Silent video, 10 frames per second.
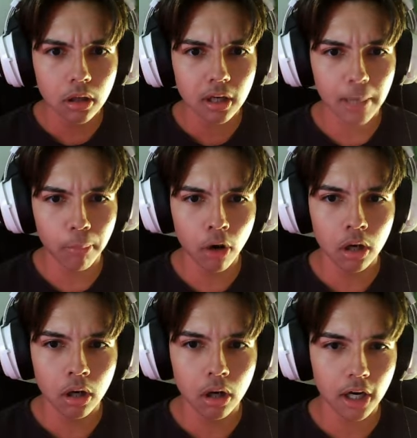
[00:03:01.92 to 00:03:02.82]

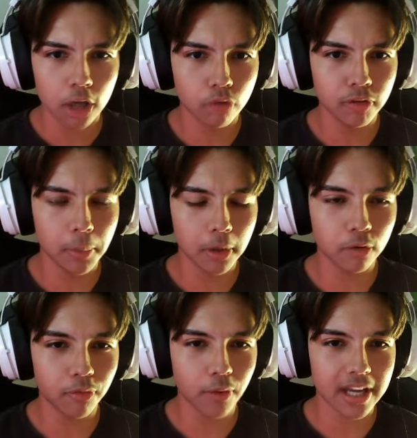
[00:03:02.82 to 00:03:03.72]
Acabou? Eu tô ouvindo o barulho do
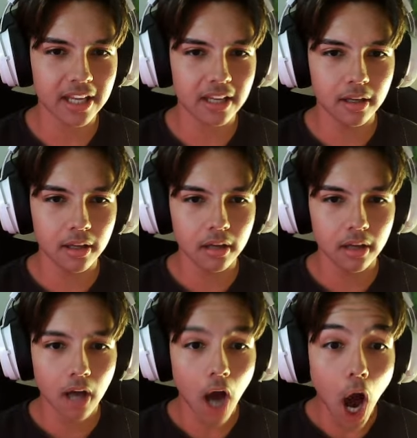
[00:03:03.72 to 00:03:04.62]
Freddy.
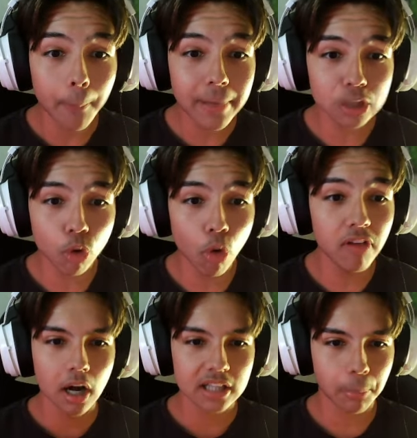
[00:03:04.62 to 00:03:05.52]
A Pirate
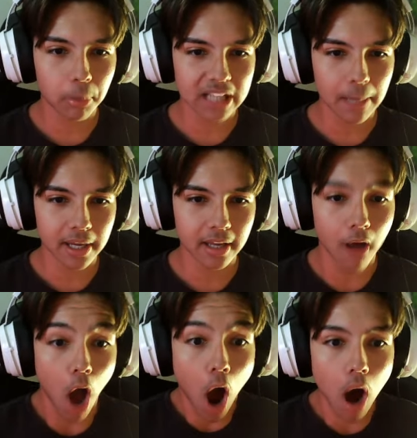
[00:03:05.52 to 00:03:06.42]
Cove. Essa porta abre?
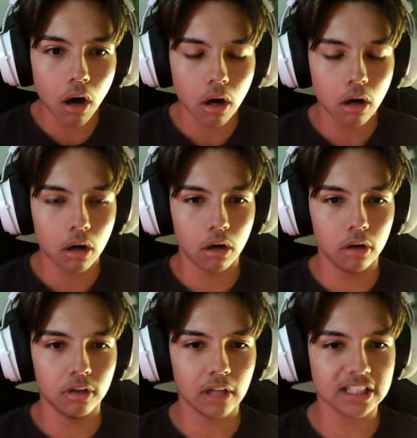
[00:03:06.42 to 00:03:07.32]

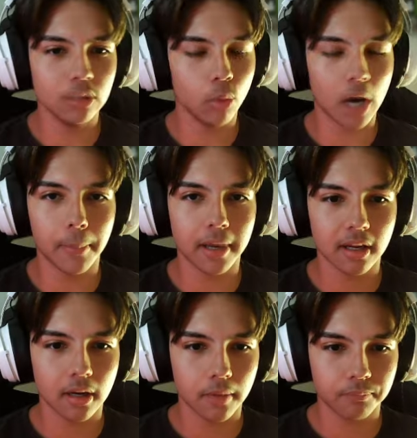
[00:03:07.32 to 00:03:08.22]
Acho que não abre.
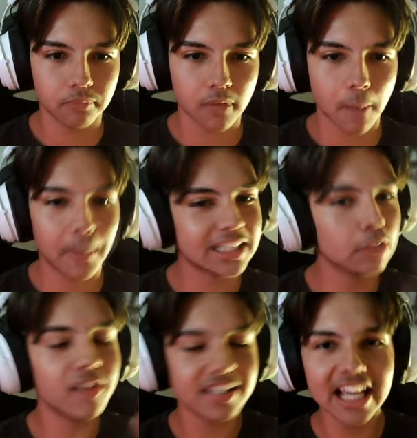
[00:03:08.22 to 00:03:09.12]
Mas ela
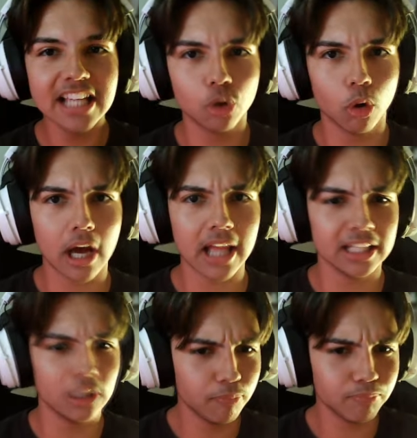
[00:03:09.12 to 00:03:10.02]
não fazia isso. Ela
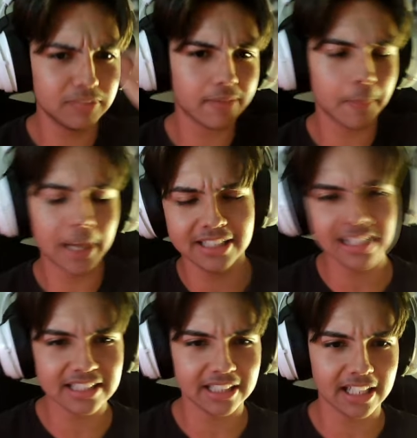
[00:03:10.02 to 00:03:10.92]
não dava batida
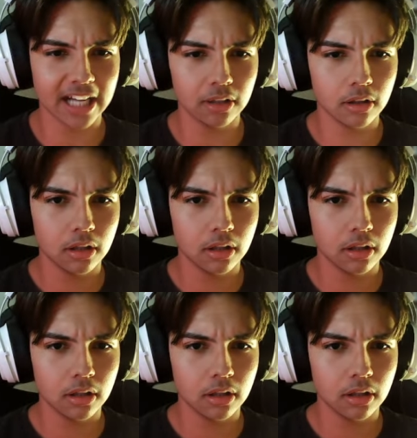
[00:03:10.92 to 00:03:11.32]
assim, tá ligado?